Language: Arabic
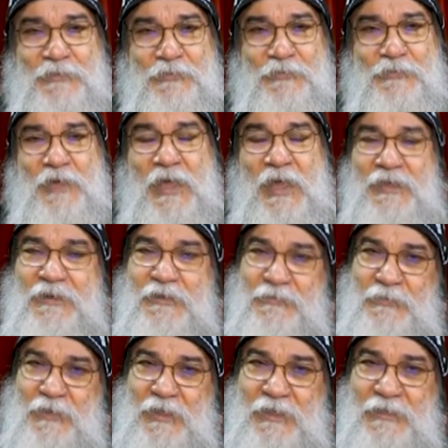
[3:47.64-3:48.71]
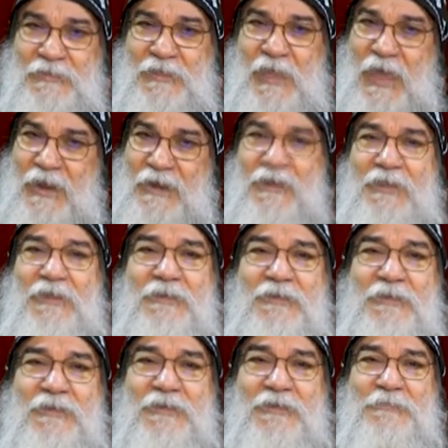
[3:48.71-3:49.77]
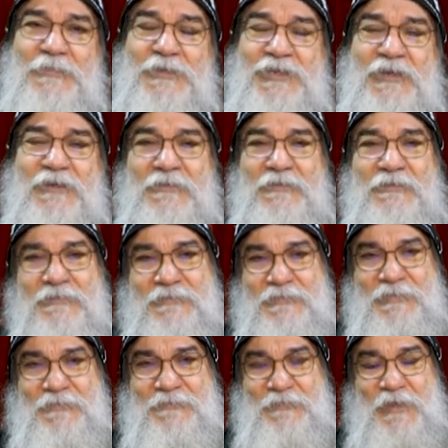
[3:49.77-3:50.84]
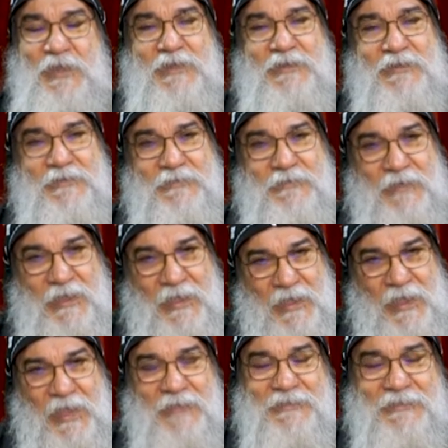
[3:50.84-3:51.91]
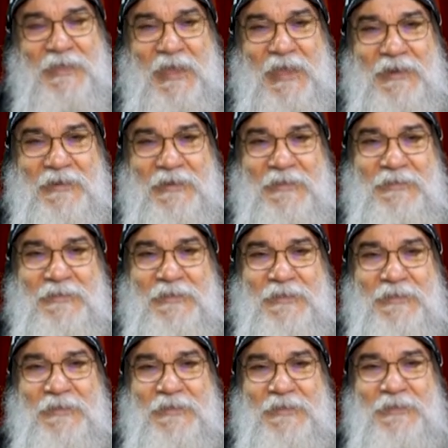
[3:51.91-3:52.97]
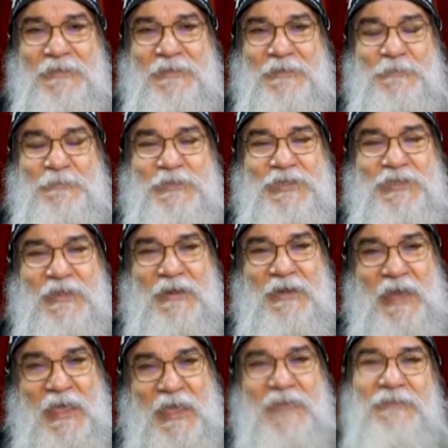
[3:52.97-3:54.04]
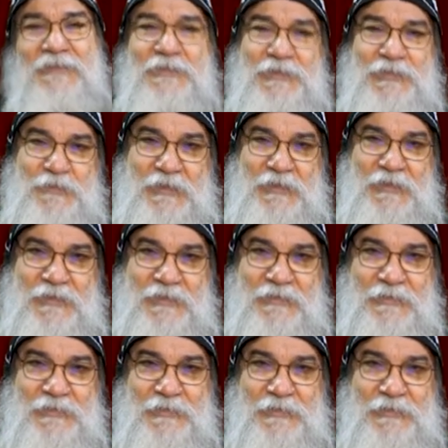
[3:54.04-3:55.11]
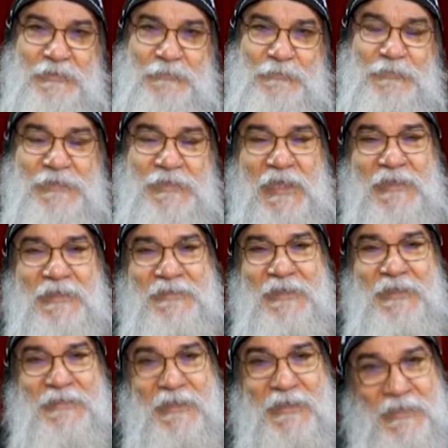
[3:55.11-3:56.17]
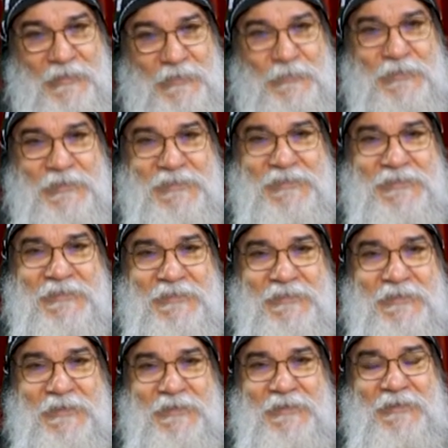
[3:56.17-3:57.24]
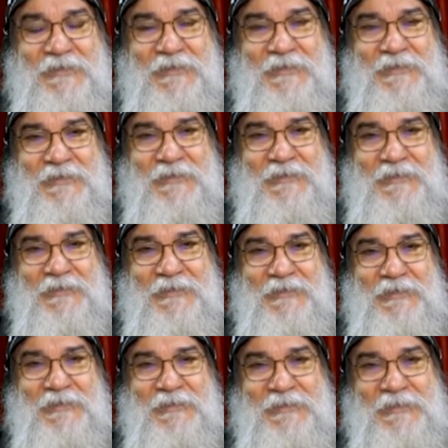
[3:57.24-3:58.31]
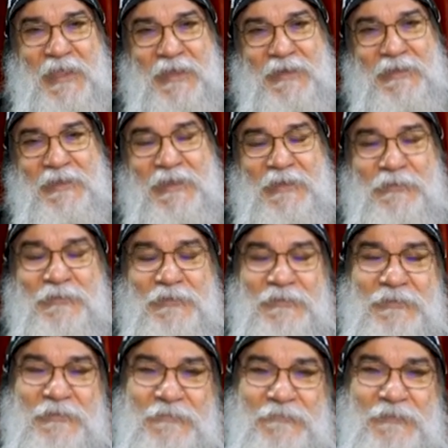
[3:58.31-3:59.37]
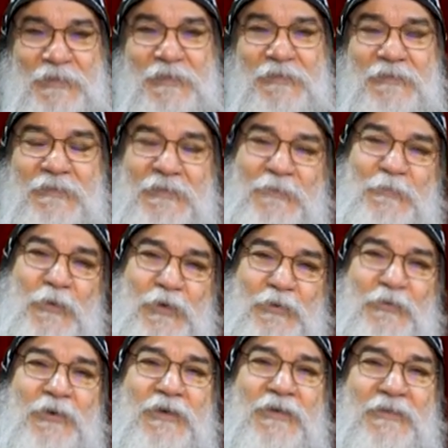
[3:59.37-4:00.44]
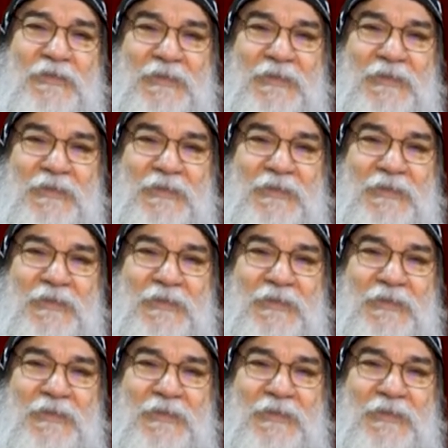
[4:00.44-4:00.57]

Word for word: واحيانا واحد يعلق آه، بشكل لطيف واحيانا حد يعلق بشكل حاد شويه وساعات يتجاوز التعليق أو رد الفعل لما هو